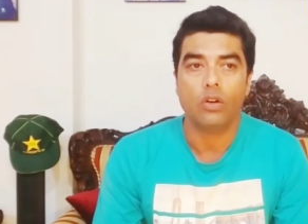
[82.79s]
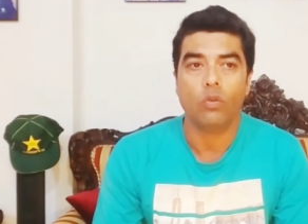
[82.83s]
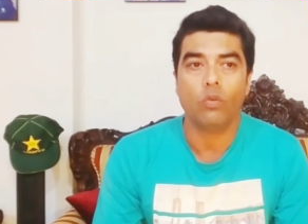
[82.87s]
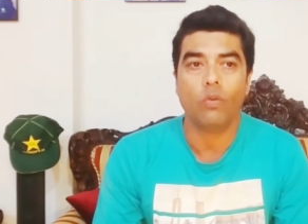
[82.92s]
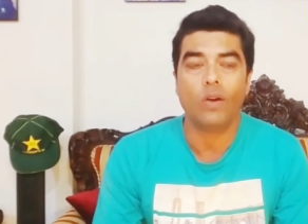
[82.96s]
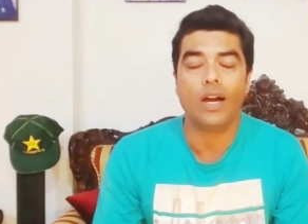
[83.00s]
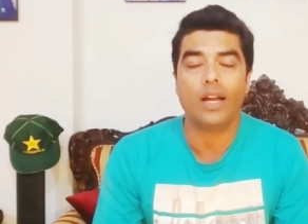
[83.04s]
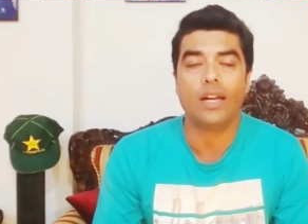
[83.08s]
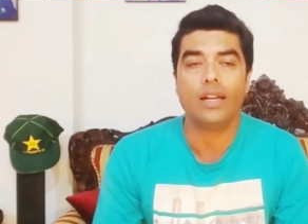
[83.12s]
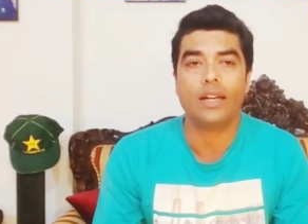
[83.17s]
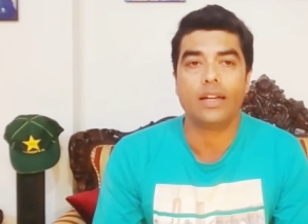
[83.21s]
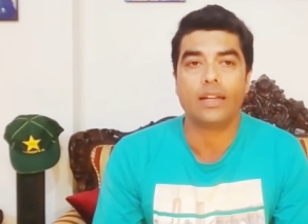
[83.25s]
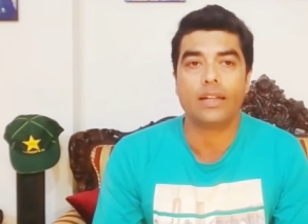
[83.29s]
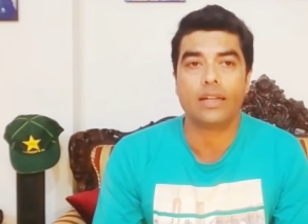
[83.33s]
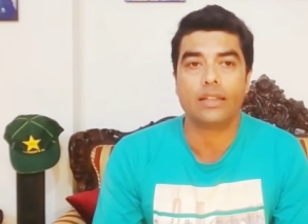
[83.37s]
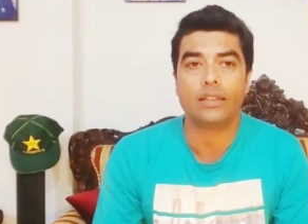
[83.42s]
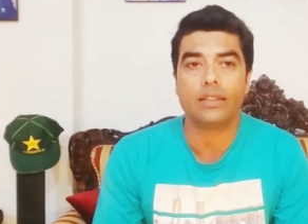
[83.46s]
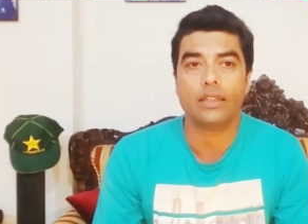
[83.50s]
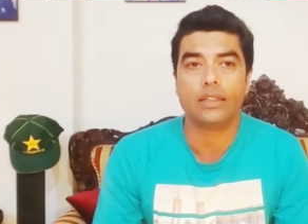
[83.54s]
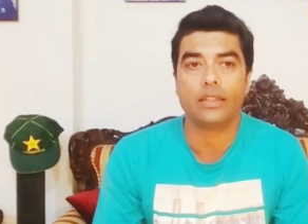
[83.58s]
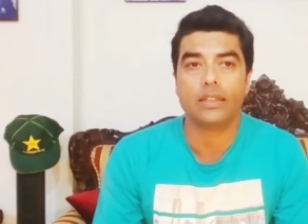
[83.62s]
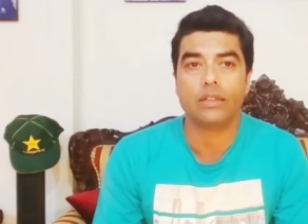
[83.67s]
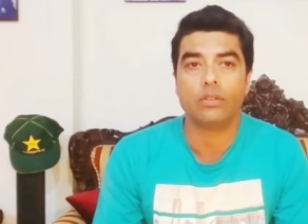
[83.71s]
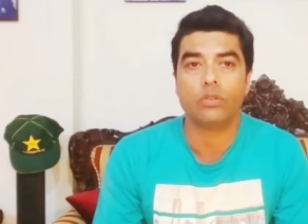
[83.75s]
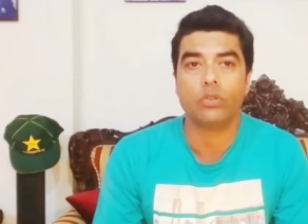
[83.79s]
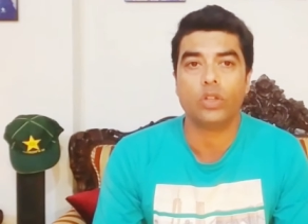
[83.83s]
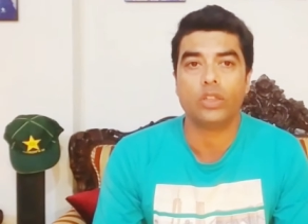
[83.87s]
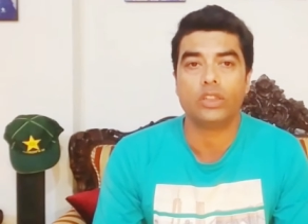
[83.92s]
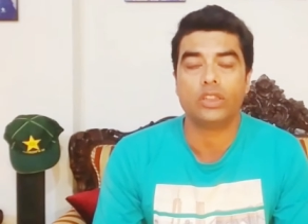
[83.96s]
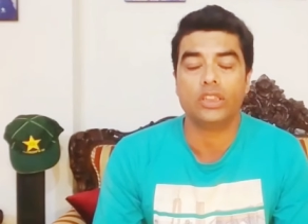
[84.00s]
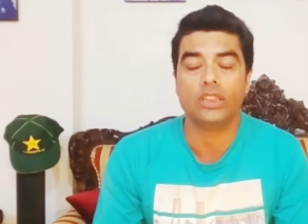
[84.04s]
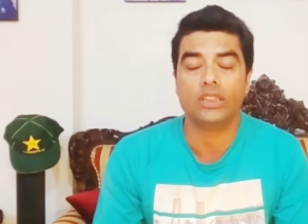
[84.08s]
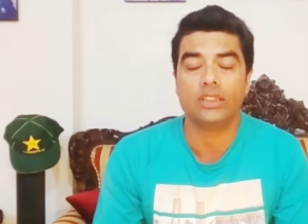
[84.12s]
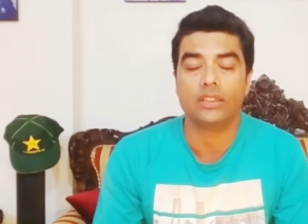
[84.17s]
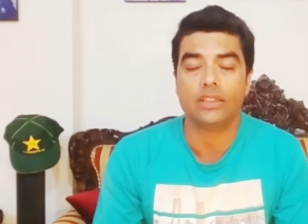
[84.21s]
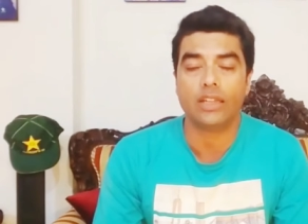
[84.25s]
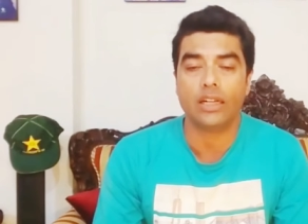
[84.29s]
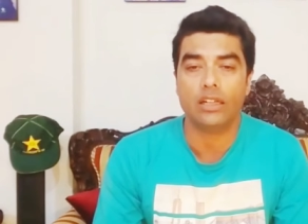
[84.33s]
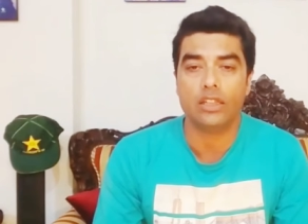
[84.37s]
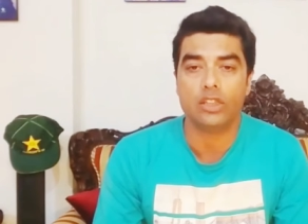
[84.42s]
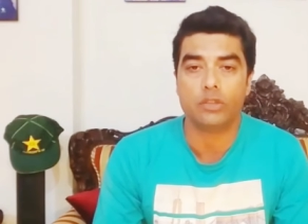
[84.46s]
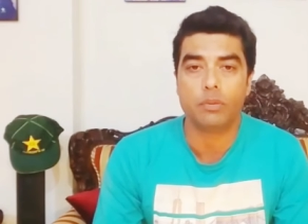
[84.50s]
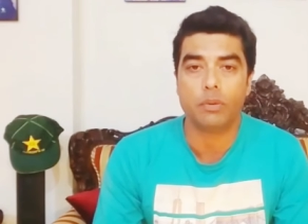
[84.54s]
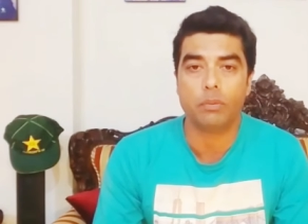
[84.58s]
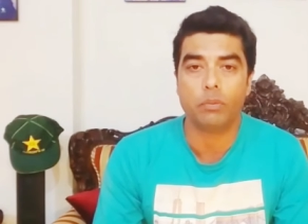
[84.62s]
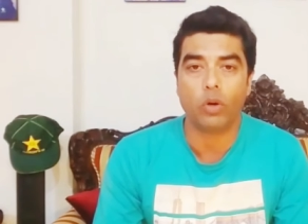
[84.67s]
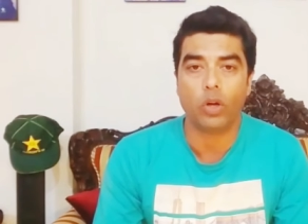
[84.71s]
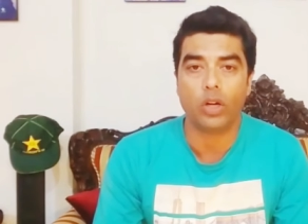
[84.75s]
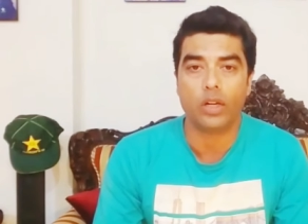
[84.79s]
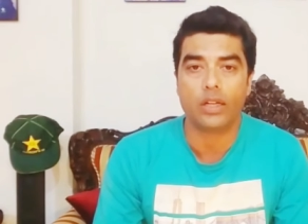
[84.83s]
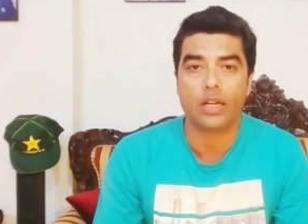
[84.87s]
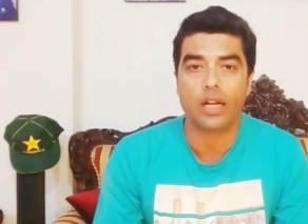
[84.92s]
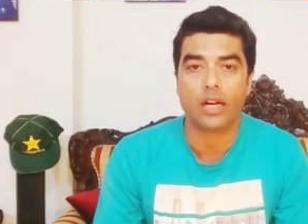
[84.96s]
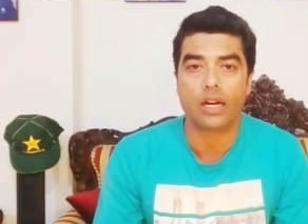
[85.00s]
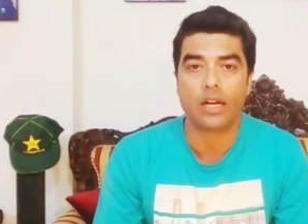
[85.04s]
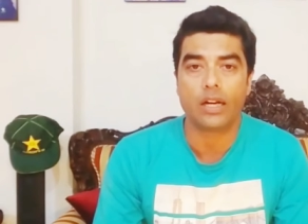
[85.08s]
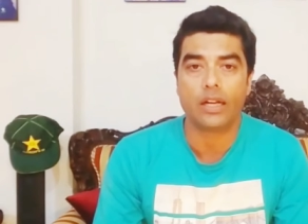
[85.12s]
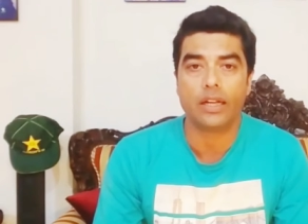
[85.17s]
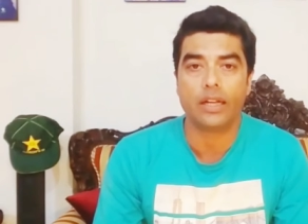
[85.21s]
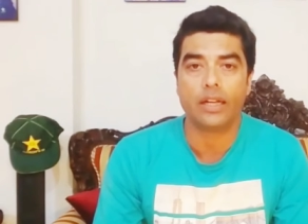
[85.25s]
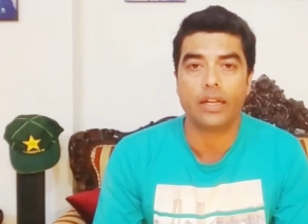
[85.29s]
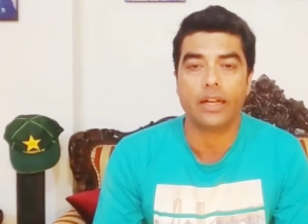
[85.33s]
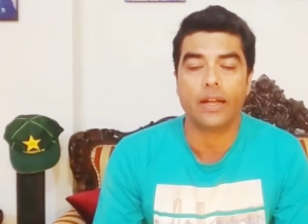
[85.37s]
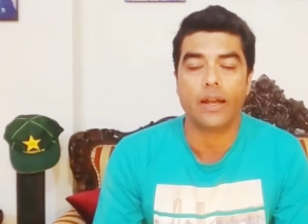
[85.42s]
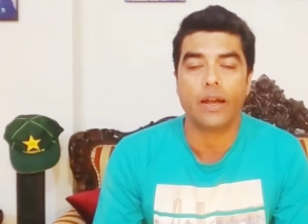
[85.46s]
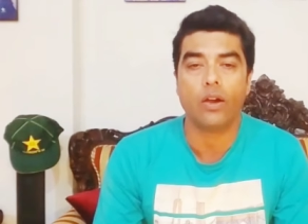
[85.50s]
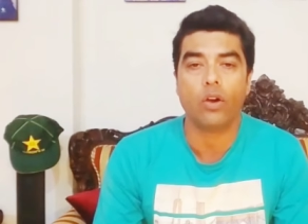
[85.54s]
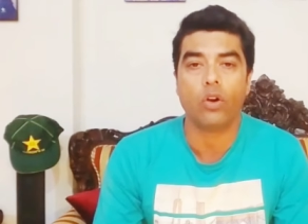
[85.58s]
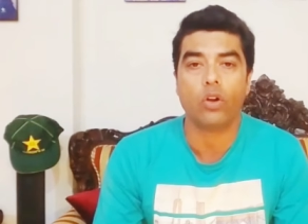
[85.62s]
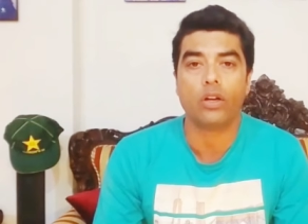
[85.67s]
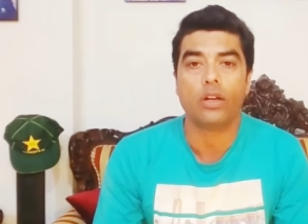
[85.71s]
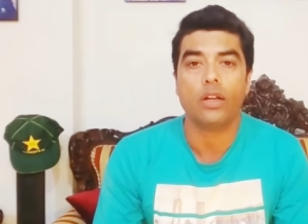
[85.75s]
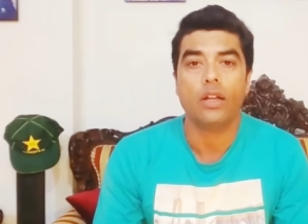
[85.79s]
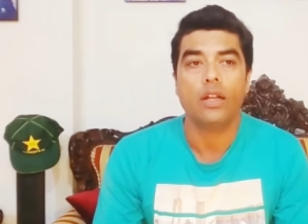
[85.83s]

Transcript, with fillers: वहाँ लग रहा था कि वो अच्छी चैनल्स पे बॉल कर रहे हैं और